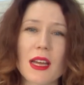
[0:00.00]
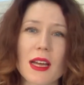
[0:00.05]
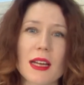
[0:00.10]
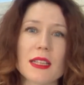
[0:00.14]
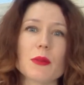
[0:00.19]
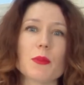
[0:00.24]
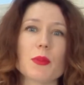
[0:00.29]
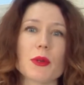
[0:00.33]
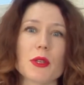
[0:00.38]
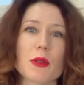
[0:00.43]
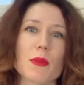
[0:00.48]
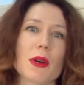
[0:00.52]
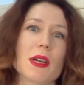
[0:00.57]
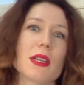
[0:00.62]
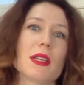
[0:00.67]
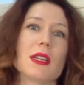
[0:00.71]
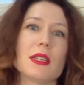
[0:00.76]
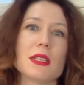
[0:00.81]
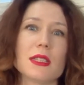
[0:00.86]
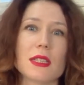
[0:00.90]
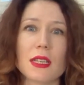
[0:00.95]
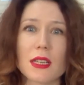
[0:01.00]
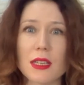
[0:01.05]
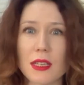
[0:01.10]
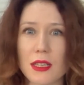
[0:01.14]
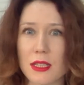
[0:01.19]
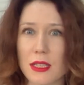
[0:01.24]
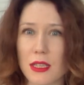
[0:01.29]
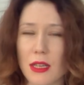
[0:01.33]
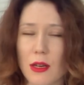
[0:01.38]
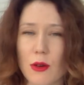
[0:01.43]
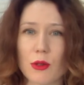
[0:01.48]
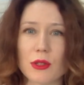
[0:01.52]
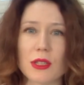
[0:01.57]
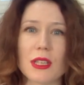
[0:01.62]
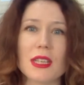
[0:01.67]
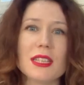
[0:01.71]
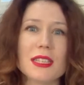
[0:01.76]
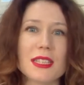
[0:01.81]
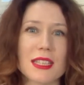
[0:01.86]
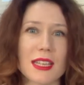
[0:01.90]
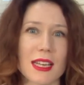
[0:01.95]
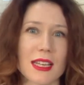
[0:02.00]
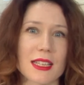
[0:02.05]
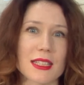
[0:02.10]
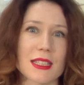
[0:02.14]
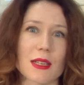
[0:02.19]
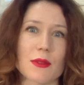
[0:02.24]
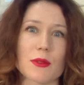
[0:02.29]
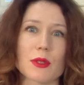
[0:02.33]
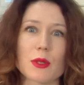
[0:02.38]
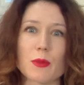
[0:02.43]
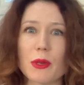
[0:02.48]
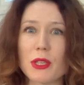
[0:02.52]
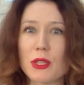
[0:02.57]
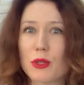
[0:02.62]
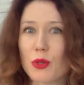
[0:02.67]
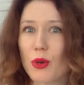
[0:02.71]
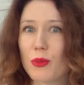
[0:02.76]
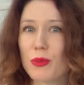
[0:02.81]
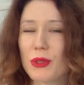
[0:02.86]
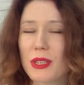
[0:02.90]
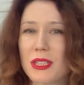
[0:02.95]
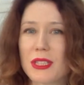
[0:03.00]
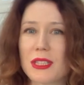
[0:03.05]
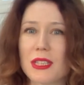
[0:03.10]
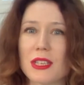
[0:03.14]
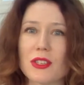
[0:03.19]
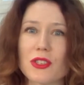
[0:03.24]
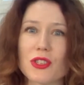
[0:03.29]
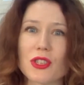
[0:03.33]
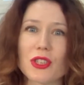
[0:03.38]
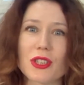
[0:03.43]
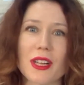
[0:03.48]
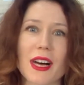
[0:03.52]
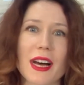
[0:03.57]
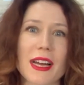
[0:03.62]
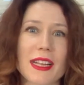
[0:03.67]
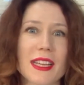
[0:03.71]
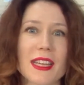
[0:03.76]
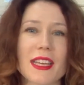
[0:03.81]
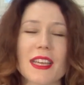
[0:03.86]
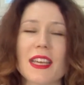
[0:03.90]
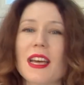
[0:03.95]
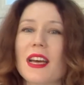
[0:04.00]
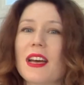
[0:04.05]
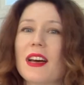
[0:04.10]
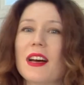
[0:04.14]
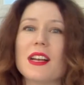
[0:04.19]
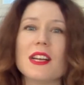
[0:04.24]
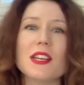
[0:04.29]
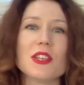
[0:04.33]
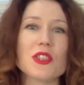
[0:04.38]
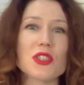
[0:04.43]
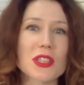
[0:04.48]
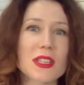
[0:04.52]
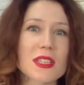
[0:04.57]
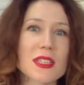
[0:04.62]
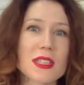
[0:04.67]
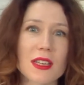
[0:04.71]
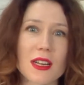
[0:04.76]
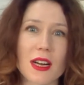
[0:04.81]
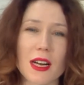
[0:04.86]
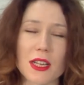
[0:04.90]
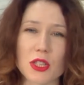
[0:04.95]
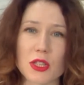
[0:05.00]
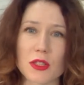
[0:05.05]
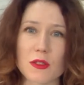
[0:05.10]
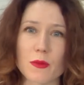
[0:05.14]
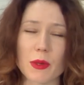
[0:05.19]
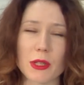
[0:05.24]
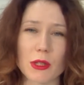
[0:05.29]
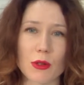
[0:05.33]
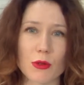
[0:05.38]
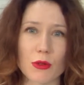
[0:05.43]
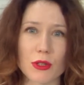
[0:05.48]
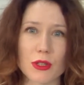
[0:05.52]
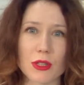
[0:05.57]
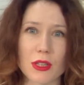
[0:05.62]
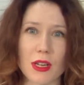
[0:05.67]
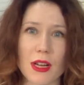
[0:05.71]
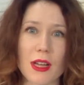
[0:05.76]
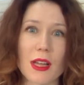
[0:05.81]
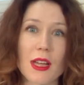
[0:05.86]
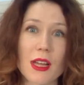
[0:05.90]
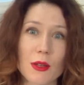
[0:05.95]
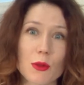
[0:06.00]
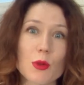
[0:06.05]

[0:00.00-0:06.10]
это понимание сильных сторон, интересов, способностей, желаний, личностных качеств подростка.